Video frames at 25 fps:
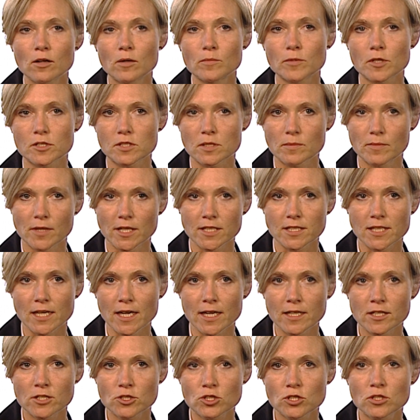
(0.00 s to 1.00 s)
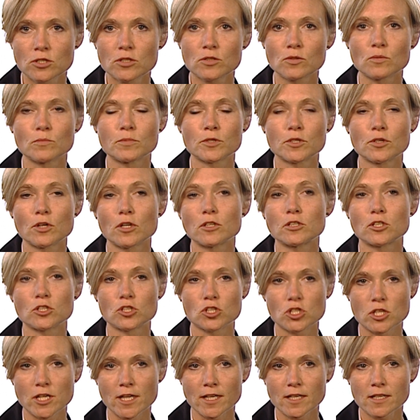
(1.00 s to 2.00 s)
kommt aus dem Lateinischen und bedeutet
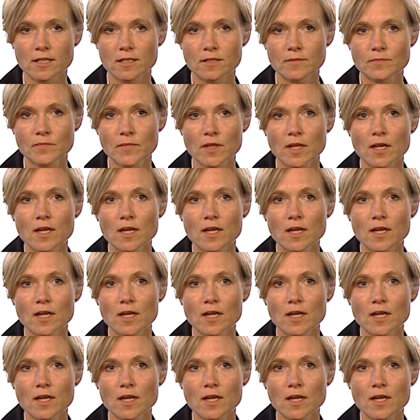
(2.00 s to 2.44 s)
Schnecke.